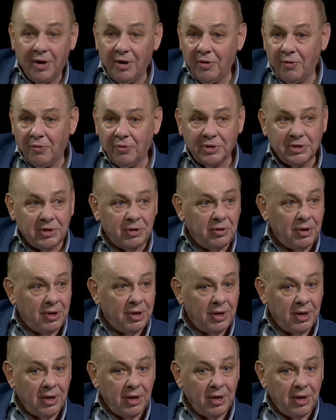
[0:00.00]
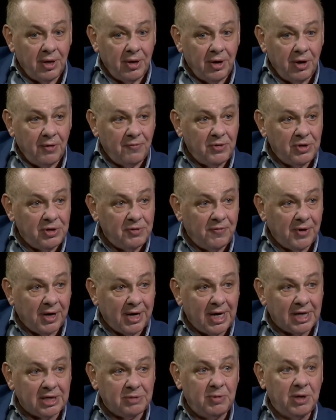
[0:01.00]
unsere öffentlichen
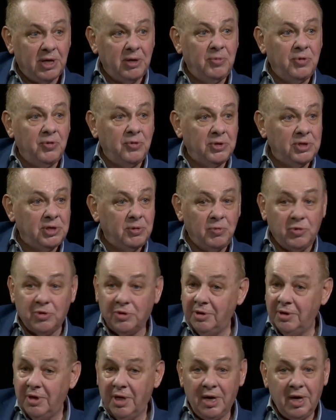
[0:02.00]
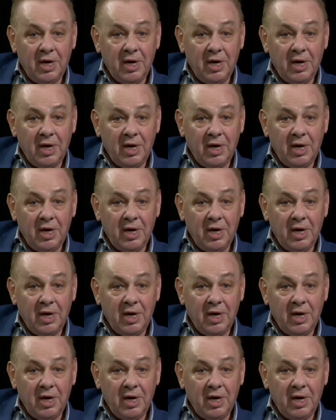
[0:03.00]
Verkehrsmittel benutzen müssen.